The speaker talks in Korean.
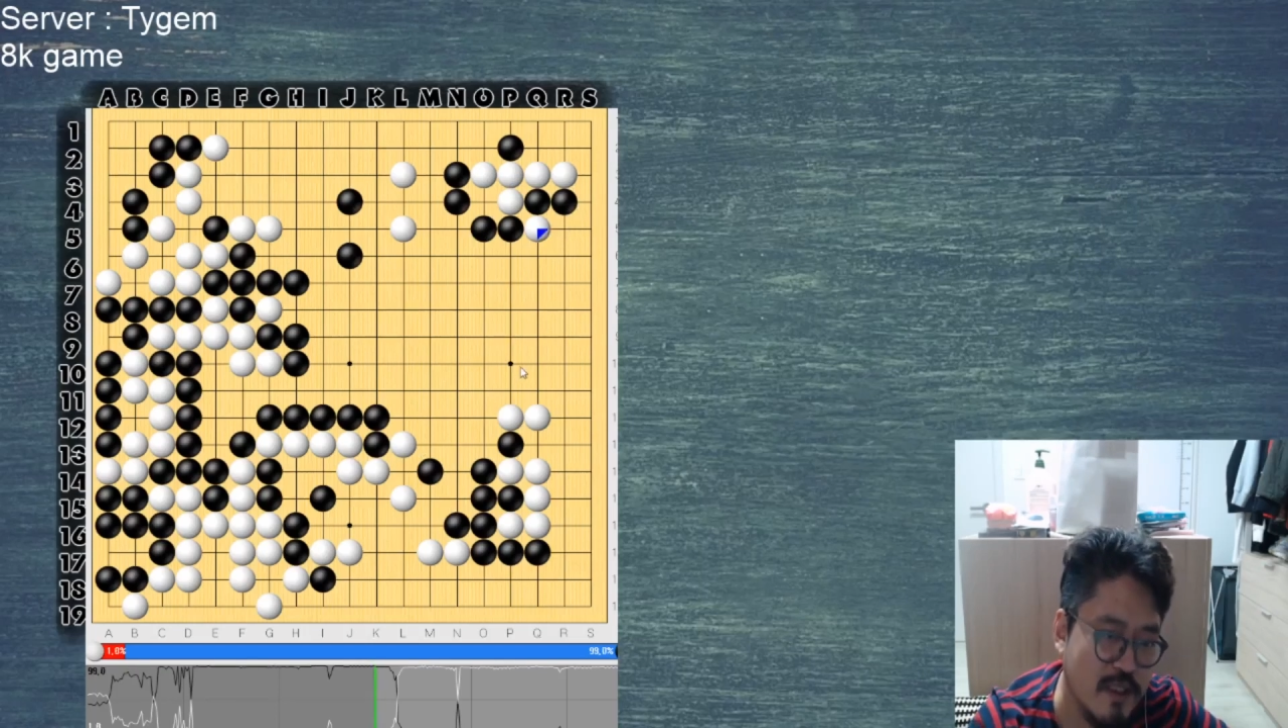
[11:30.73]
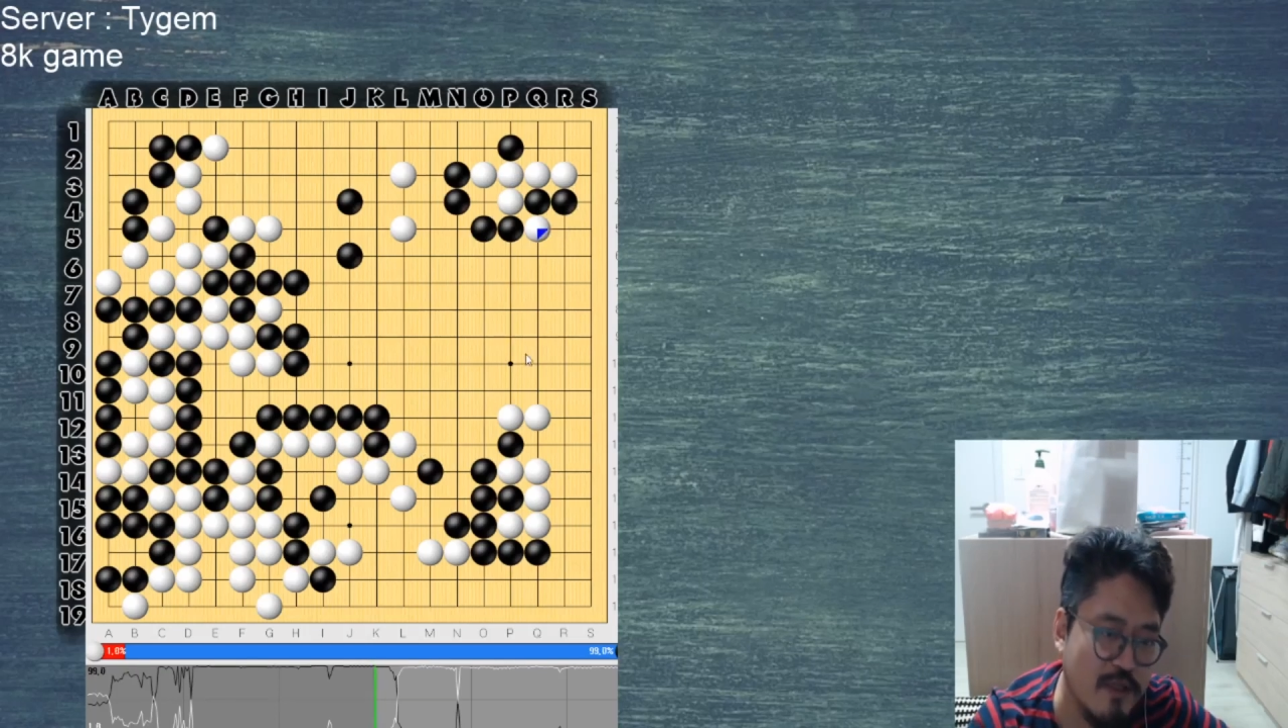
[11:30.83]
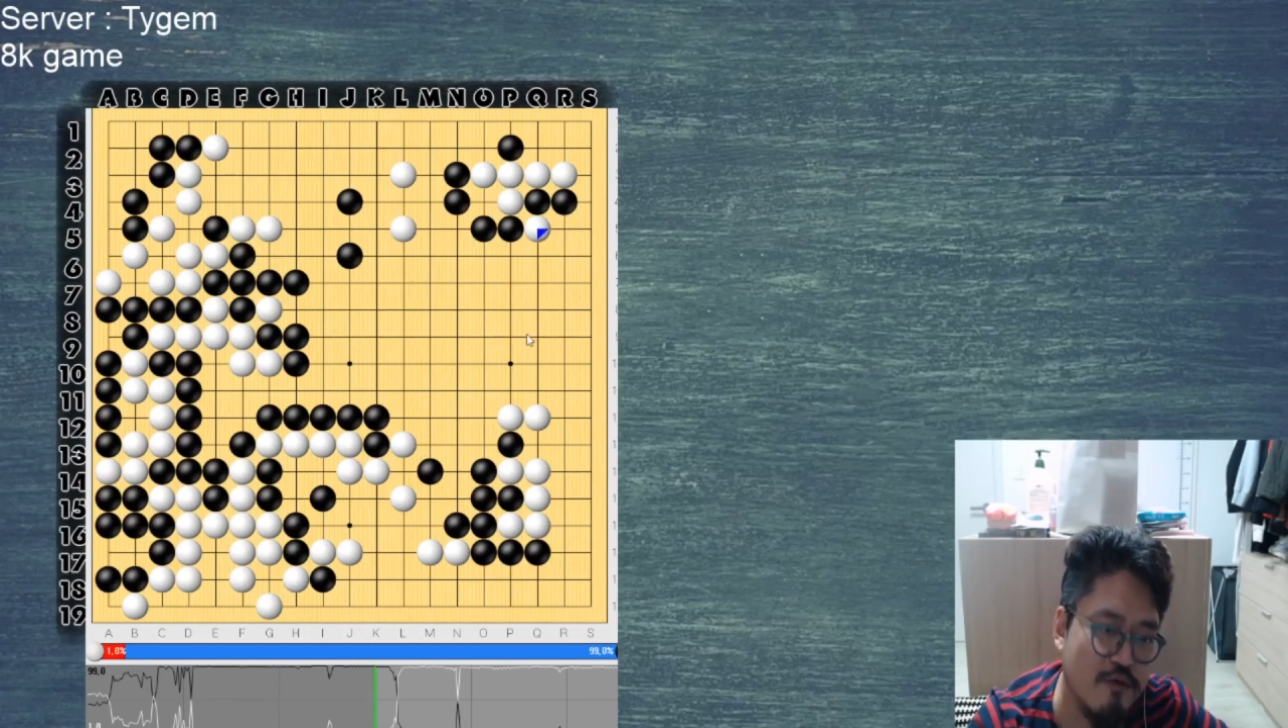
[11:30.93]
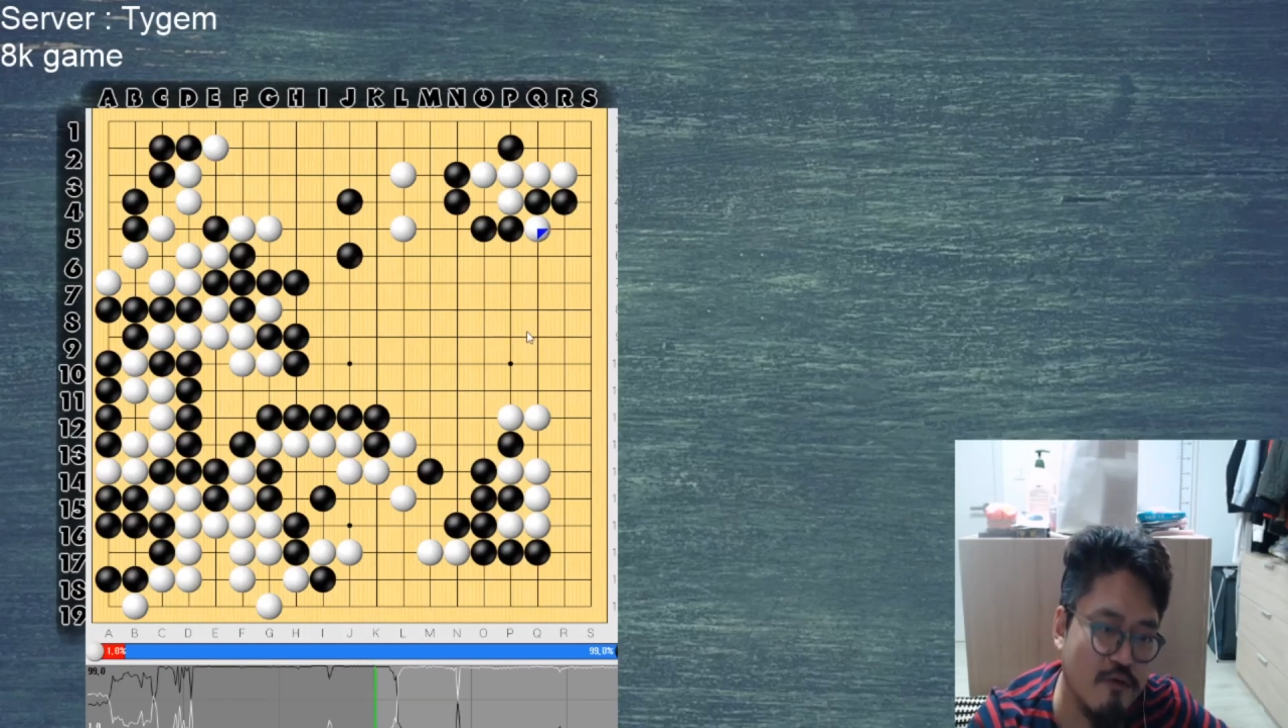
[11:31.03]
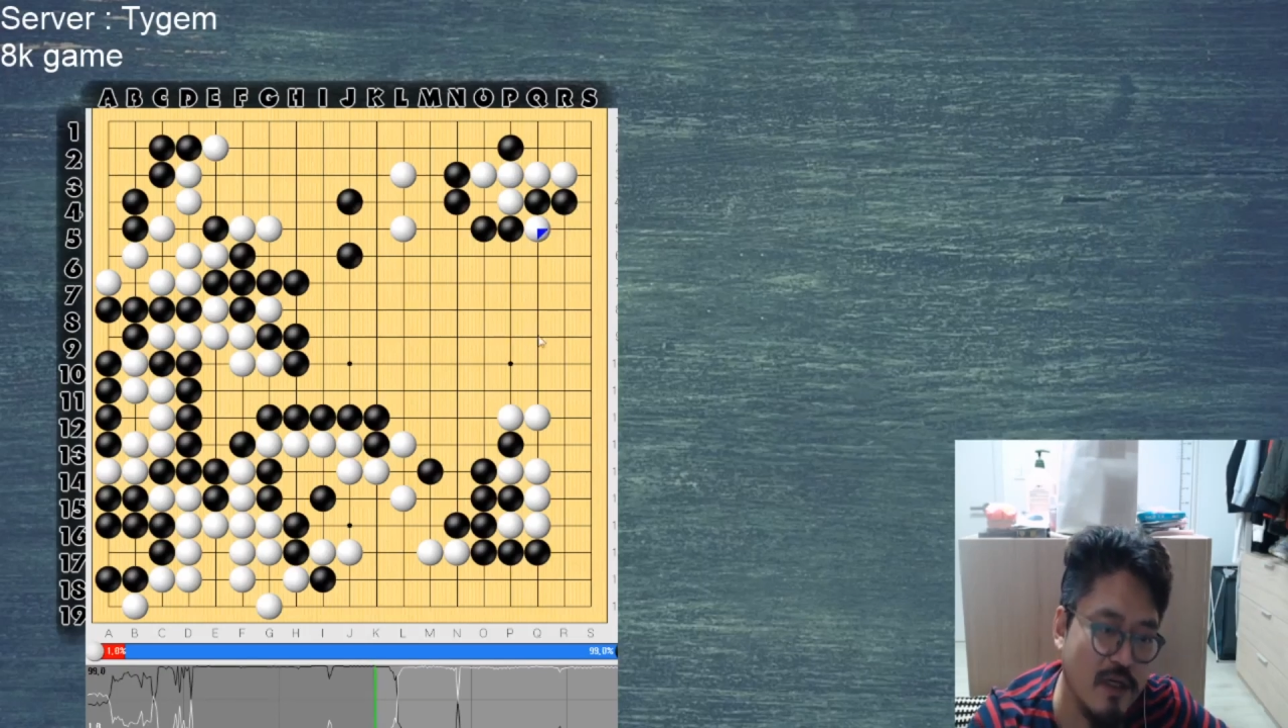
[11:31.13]

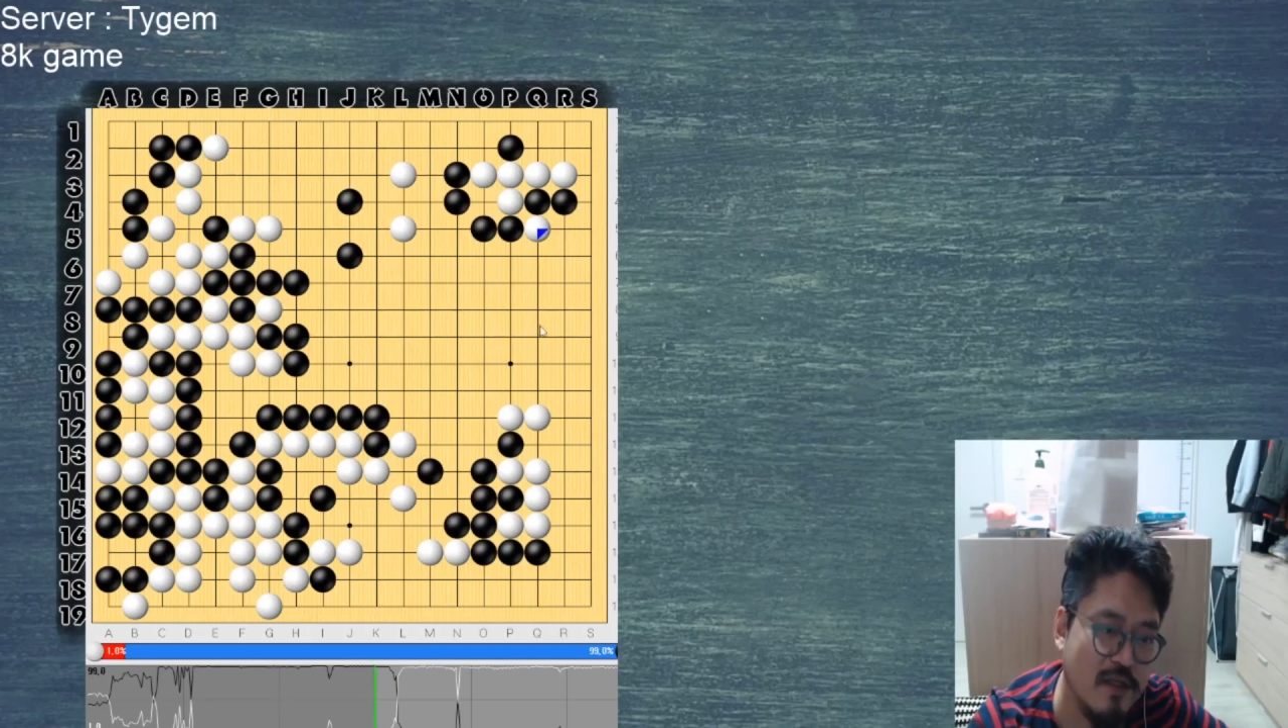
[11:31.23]
이쪽에